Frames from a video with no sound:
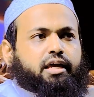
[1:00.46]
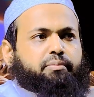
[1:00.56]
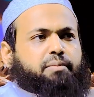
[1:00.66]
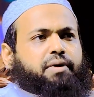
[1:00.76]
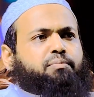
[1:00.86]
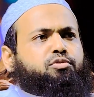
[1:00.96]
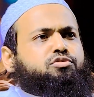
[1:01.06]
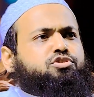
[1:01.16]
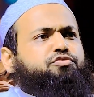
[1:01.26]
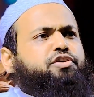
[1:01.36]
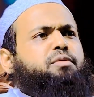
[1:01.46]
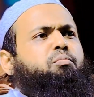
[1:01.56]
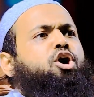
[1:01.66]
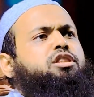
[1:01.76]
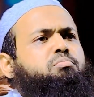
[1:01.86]
ইমাম আবু ইউসুফের
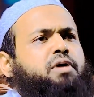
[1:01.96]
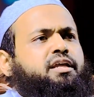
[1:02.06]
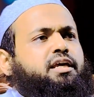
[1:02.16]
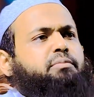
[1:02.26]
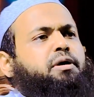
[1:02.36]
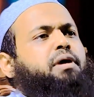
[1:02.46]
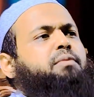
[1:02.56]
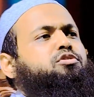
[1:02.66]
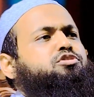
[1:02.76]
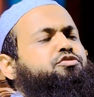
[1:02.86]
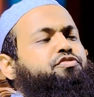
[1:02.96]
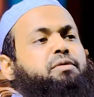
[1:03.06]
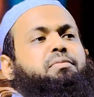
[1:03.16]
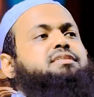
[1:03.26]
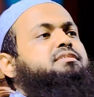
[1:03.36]
মত মানি ইমাম আবু ইউসুফের
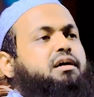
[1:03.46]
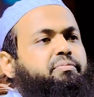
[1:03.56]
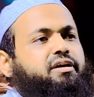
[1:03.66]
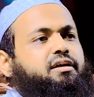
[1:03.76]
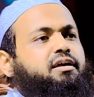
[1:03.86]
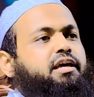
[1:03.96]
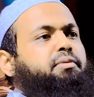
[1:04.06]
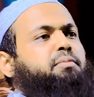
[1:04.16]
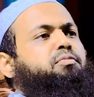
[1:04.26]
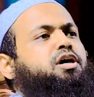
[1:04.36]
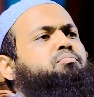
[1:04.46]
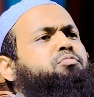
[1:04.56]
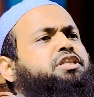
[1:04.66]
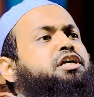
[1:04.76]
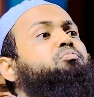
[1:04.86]
মাঝহাবে ইমাম
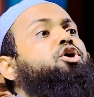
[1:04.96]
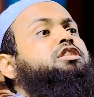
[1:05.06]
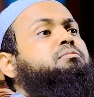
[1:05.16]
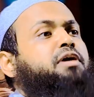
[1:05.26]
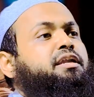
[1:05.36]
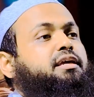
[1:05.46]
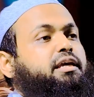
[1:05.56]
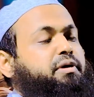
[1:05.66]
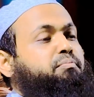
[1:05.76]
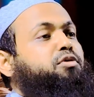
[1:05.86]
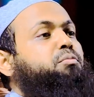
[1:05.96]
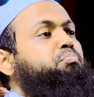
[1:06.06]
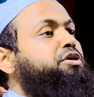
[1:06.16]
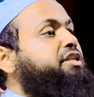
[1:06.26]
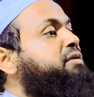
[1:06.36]
মোহাম্মদের মত মানি ইমাম
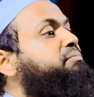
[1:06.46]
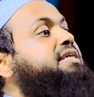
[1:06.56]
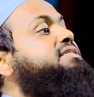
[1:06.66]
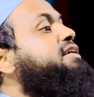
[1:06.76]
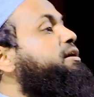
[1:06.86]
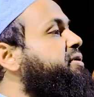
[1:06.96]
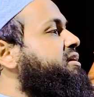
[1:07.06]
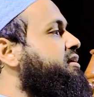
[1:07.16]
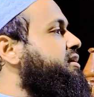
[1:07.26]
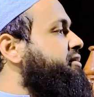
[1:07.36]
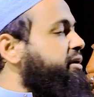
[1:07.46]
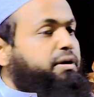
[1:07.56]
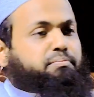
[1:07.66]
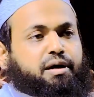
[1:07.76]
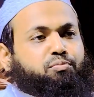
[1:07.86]
মোহাম্মদের মাঝহাবে
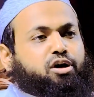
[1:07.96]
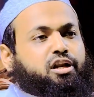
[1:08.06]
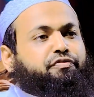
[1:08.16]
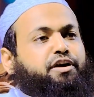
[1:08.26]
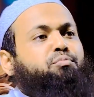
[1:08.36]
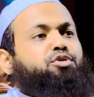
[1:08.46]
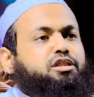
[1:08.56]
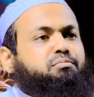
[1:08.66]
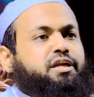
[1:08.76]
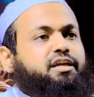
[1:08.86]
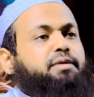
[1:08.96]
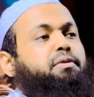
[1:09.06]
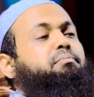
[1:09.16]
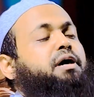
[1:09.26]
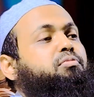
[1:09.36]
ইমাম আবু হানিফার মত মানি
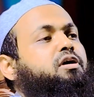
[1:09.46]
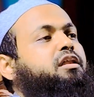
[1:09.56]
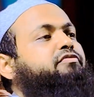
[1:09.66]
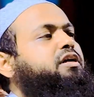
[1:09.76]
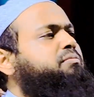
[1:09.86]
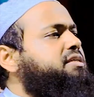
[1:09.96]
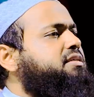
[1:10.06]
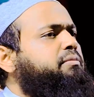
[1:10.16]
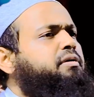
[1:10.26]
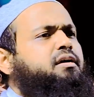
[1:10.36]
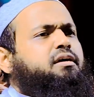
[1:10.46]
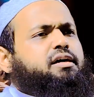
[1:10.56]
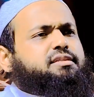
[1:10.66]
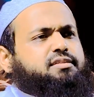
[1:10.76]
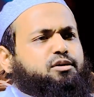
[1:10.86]
ইমাম আবু হানিফার মাঝহাব
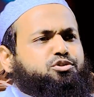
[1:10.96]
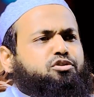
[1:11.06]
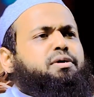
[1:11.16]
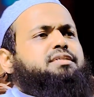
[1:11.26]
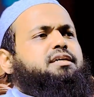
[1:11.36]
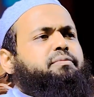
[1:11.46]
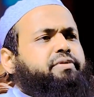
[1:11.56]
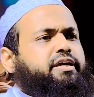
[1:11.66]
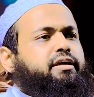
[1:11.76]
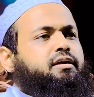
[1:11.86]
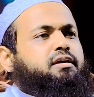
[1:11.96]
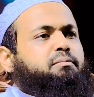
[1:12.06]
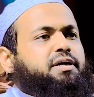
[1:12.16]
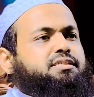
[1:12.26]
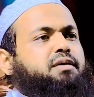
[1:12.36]
আচ্ছা হুজুর মাঝহাব কি
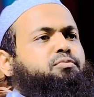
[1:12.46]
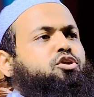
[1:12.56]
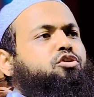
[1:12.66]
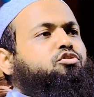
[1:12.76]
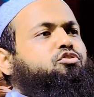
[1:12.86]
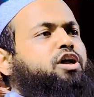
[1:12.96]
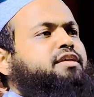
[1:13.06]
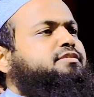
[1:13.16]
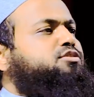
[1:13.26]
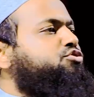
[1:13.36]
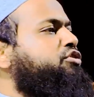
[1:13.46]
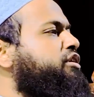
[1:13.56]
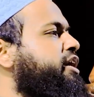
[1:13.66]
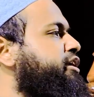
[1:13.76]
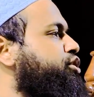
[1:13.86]
মাঝহাব হলো কোরআন
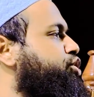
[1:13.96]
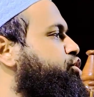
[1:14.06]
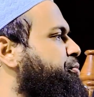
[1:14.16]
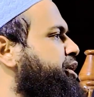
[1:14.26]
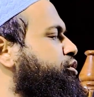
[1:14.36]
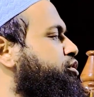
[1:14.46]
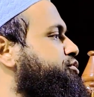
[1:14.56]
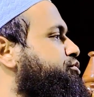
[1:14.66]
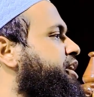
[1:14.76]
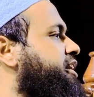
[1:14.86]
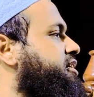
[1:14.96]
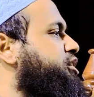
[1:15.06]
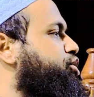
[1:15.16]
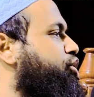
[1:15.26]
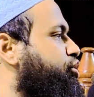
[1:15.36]
সুন্নার সুবিন্যস্ত একটা
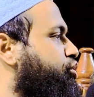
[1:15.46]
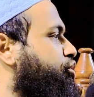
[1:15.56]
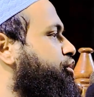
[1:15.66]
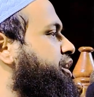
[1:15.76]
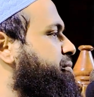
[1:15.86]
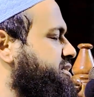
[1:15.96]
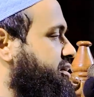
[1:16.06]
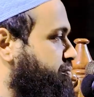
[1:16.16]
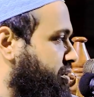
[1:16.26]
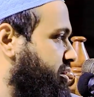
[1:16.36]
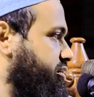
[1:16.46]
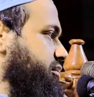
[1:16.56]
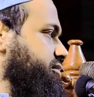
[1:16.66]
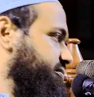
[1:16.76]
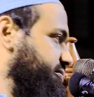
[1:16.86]
সংকলনকে মাঝহাব বলা হয়